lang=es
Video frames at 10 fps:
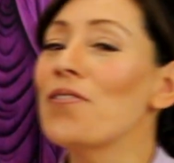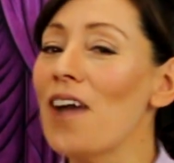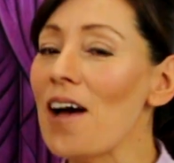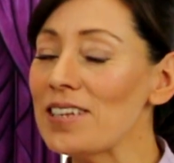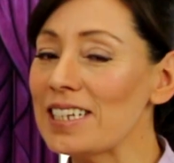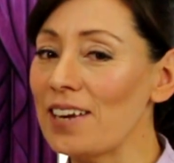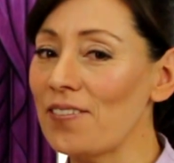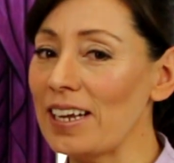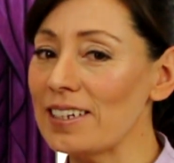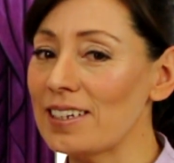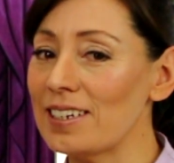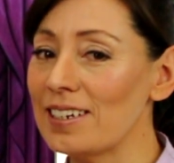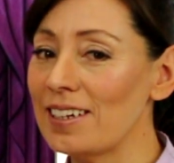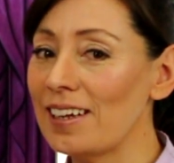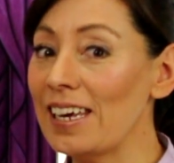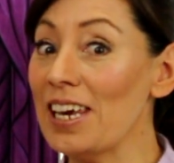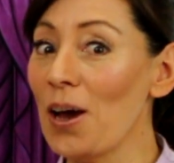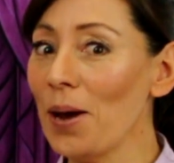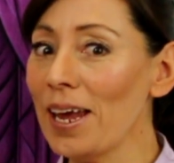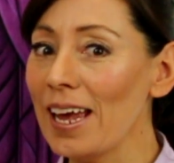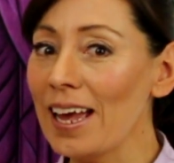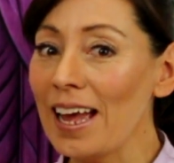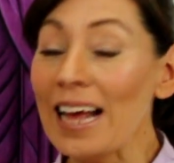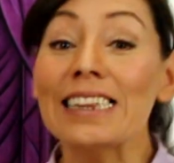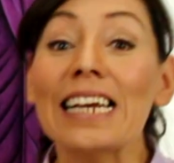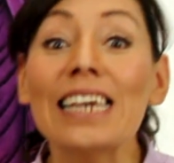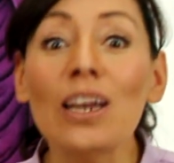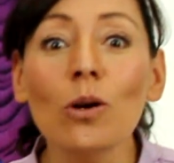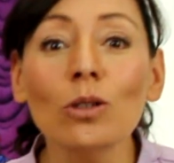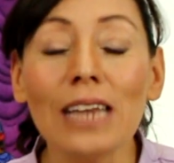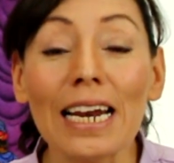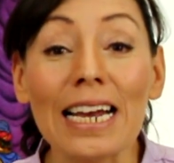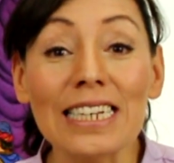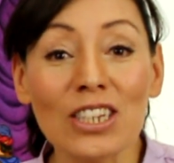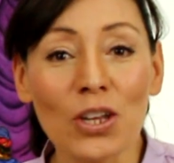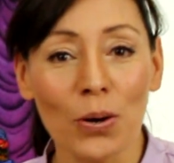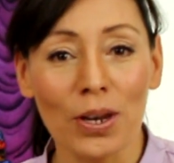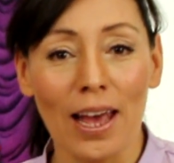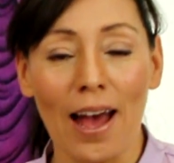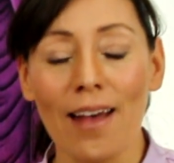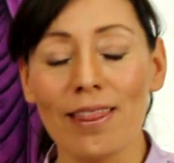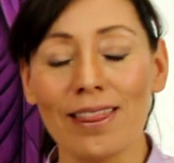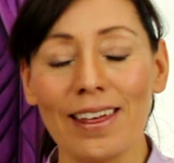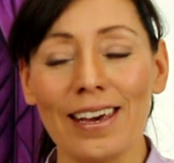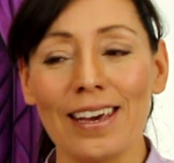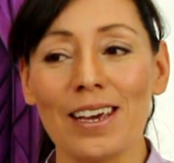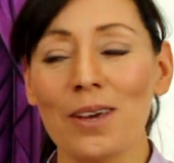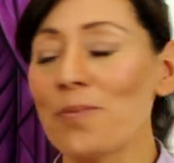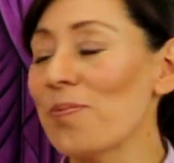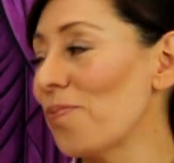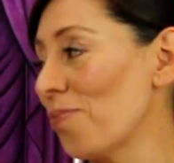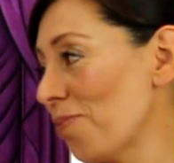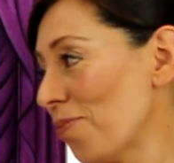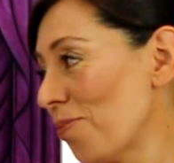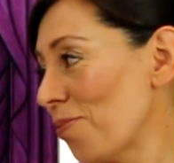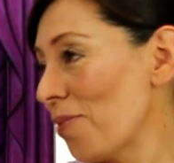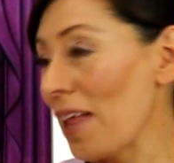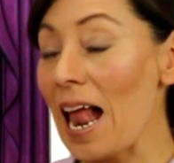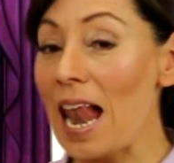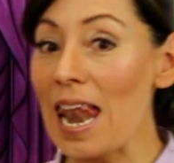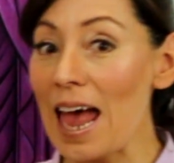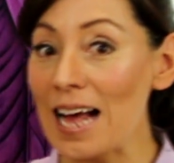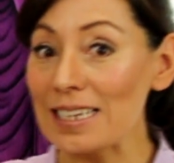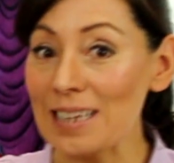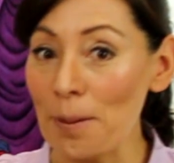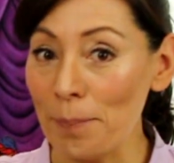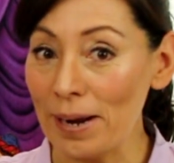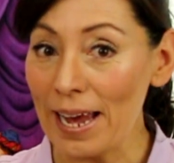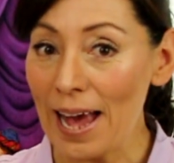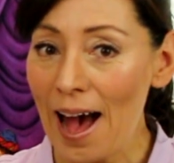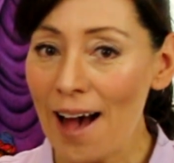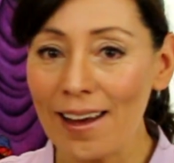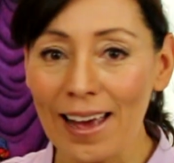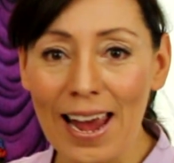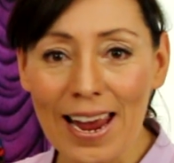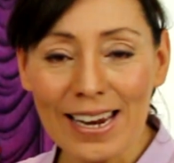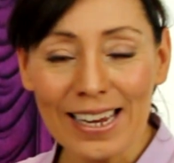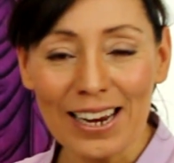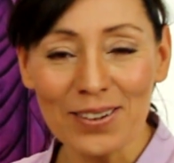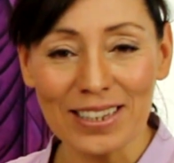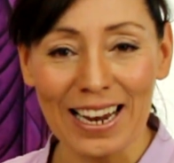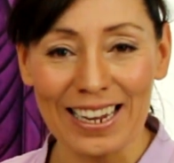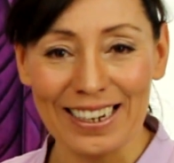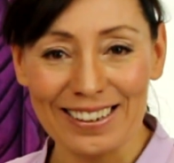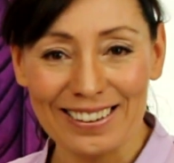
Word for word: Fabi Sirvent y hoy te quiero contar la historia de la Asamblea en Jerusalén.